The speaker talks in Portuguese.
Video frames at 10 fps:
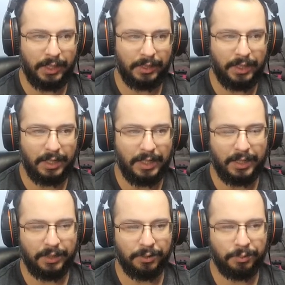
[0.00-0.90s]
atacar
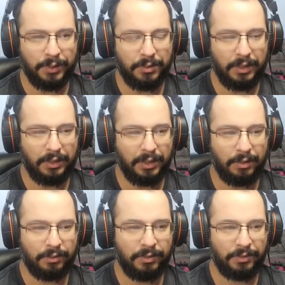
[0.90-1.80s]
aqui o peão
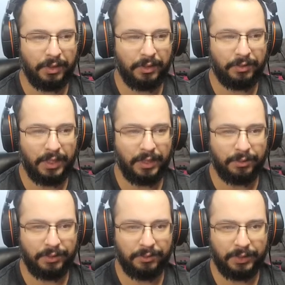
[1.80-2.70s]
central que vai ficar
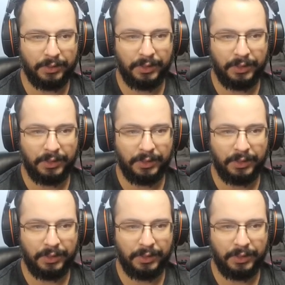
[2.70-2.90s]
fraco, enfim.